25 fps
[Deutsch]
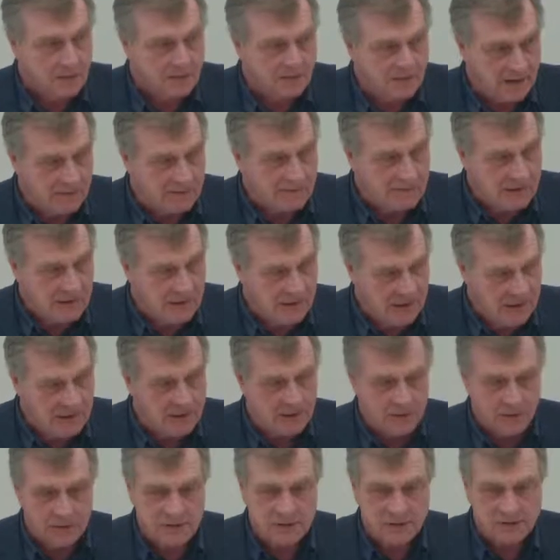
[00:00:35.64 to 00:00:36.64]
wenn wir
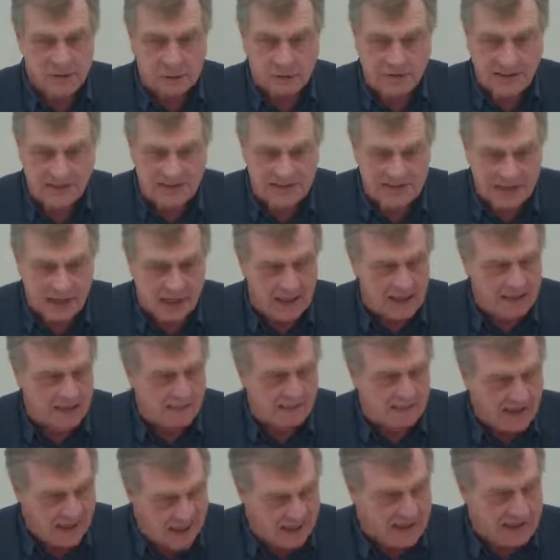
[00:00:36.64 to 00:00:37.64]
denn unsere
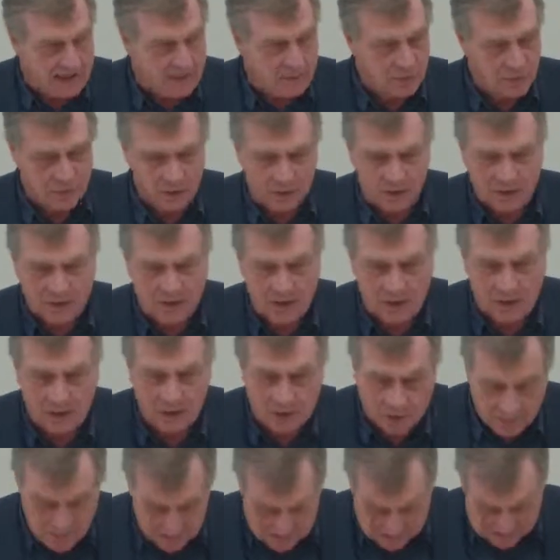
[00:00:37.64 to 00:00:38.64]
Potenziale wahrnehmen und sie
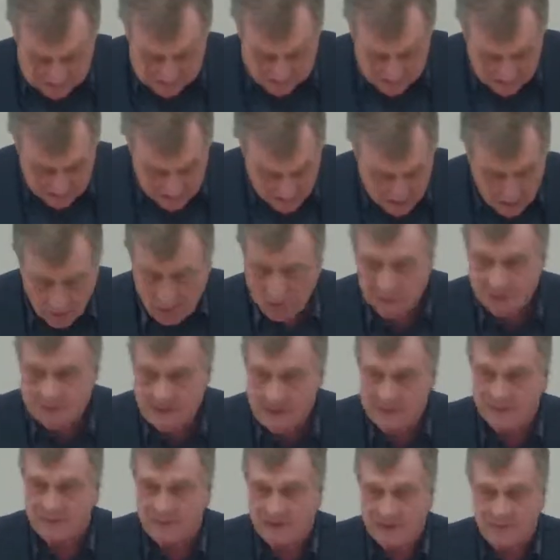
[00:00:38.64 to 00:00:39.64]
auch umsetzen. Und
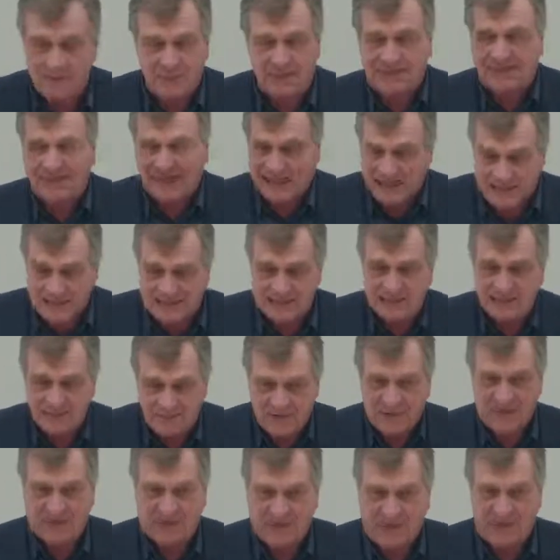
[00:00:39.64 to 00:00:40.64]
deswegen begrenzen
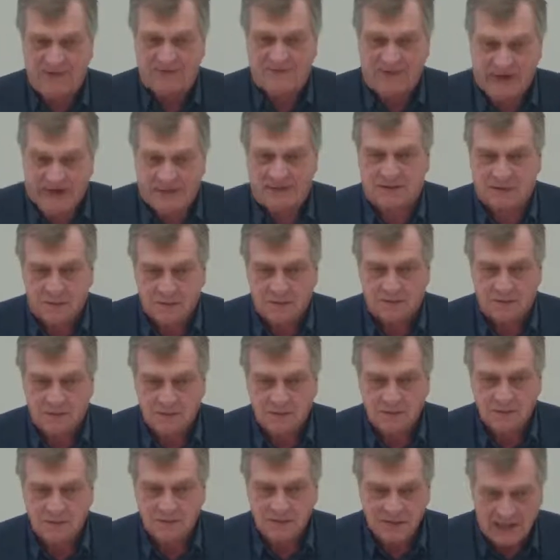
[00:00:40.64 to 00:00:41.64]
wir kein Wachstum.
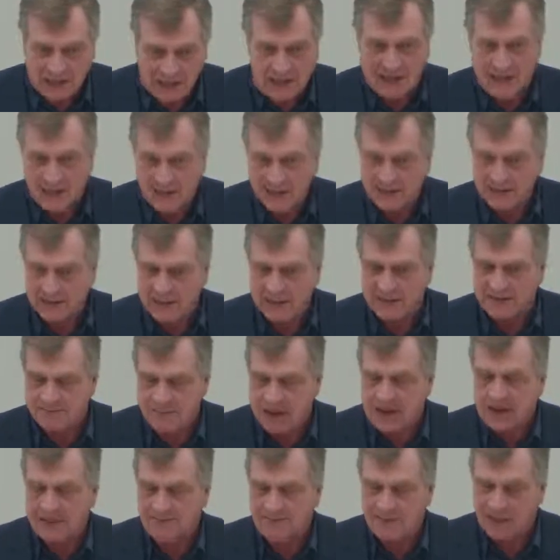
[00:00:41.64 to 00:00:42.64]
Nein, das
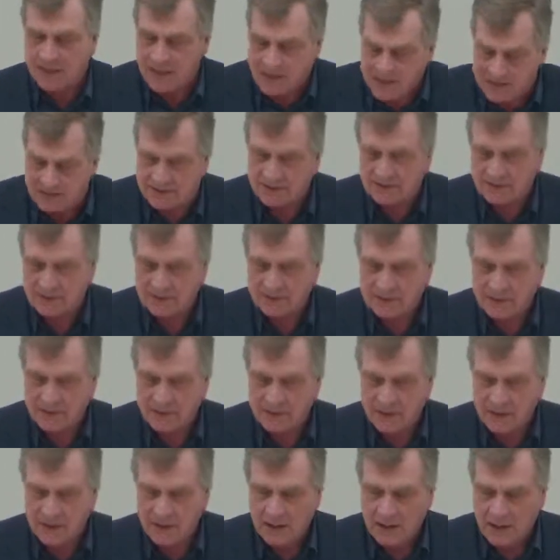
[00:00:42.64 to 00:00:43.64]
machen wir nicht.
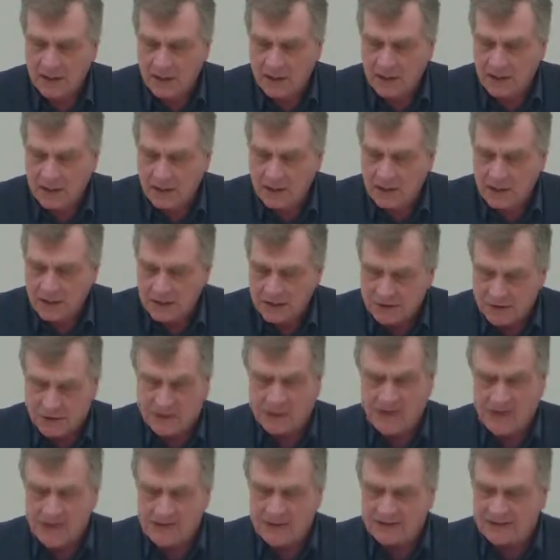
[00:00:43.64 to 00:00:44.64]

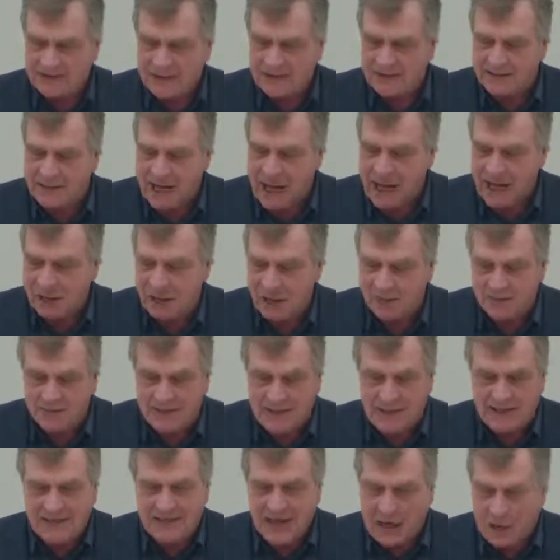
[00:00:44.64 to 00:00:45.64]
Sondern es geht
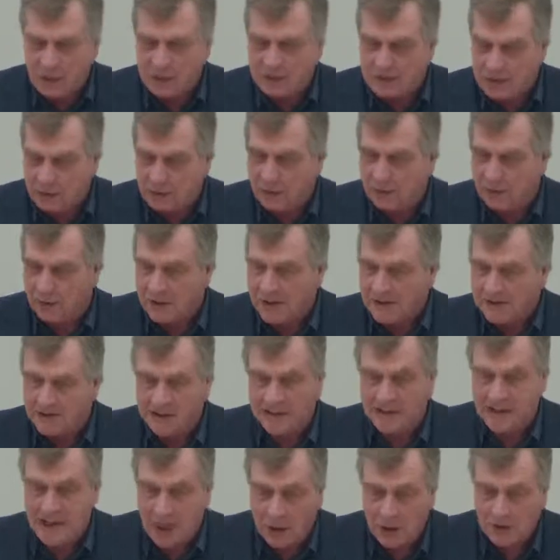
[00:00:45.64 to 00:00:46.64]
darum, genauso,
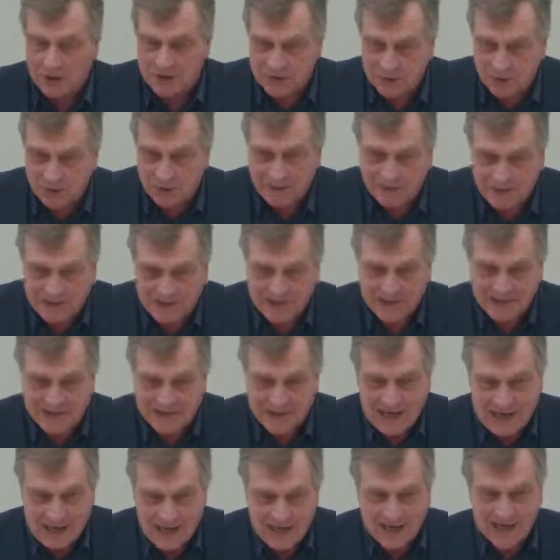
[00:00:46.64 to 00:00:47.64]
genauso wie es
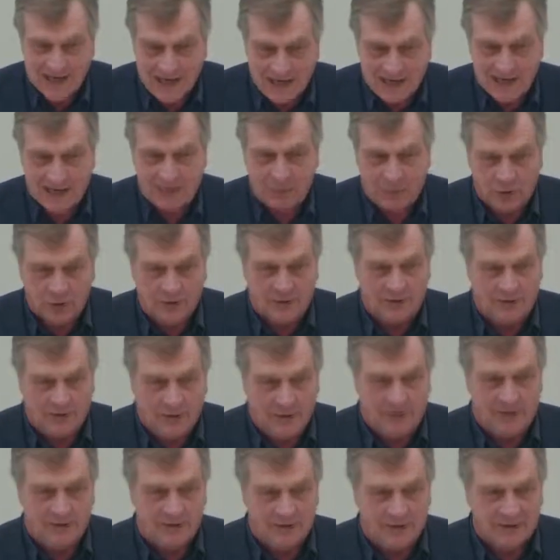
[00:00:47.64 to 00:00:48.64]
in allen anderen
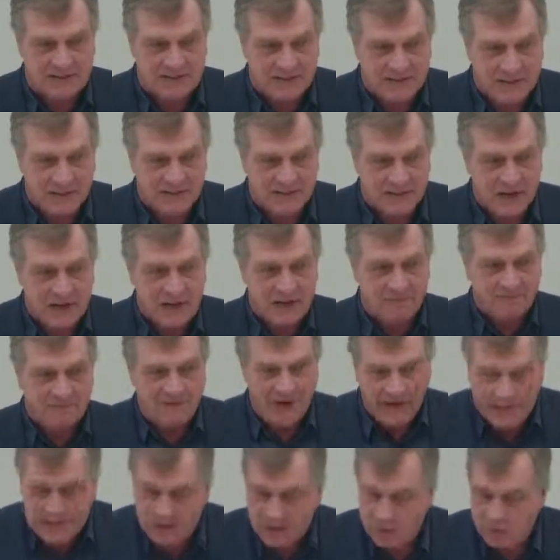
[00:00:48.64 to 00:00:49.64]
Bundesländern passiert,
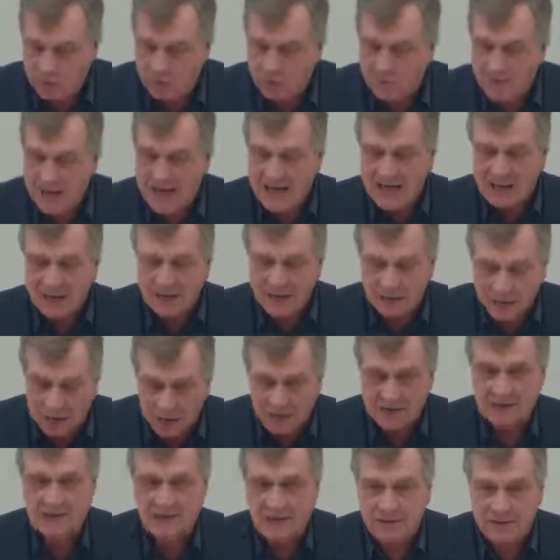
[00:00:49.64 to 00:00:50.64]
Wachstum
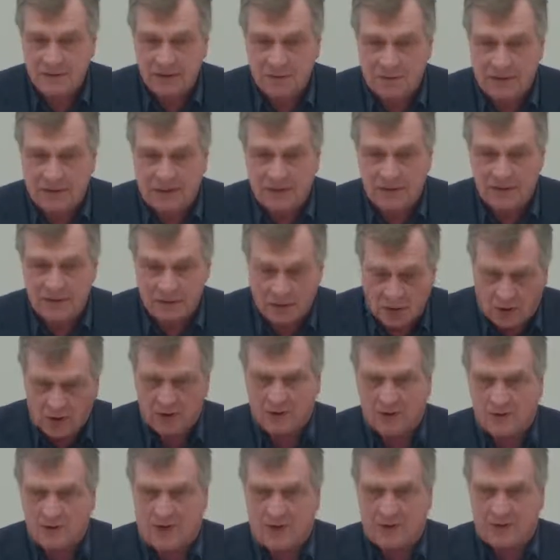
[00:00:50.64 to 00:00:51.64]
dorthin zu bringen,
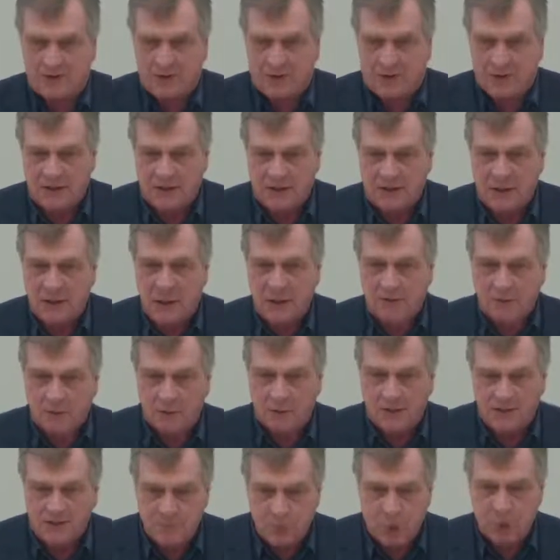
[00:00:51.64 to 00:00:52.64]
dort zu erzeugen,
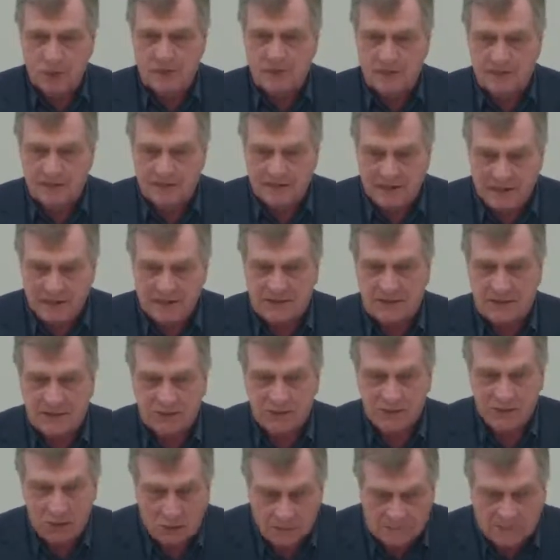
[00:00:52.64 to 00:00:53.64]
wo es möglich, richtig
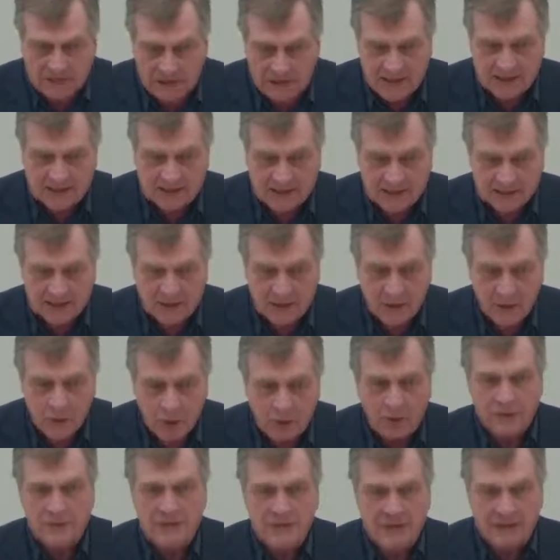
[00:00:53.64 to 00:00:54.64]
und notwendig ist
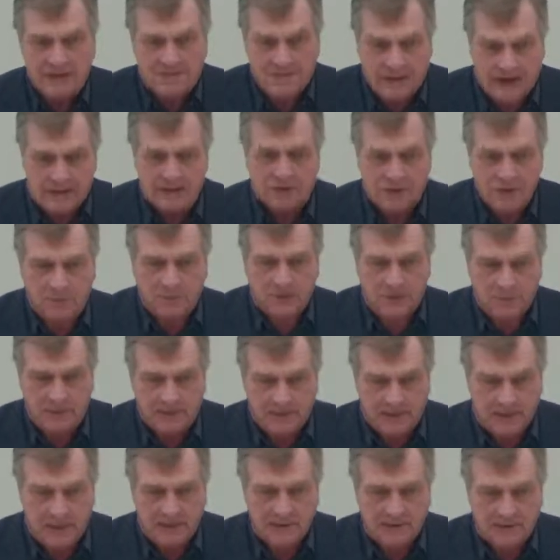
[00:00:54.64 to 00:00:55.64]
und nicht Wachstum zu
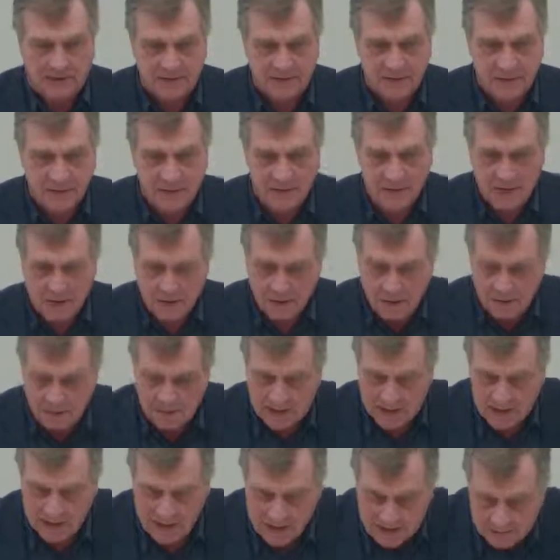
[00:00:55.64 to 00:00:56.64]
begrenzen. Und
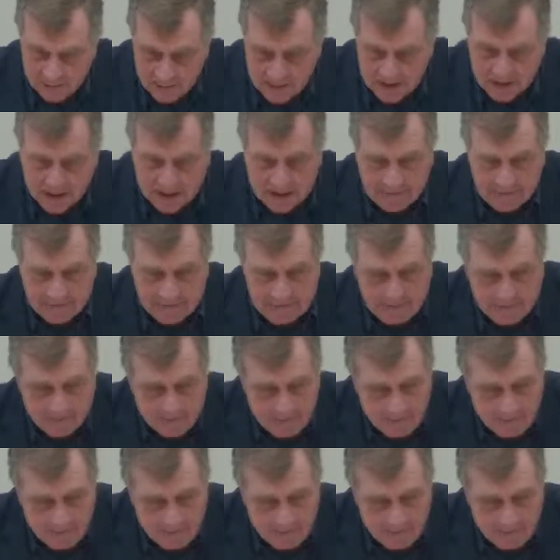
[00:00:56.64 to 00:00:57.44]
meine Damen und Herren,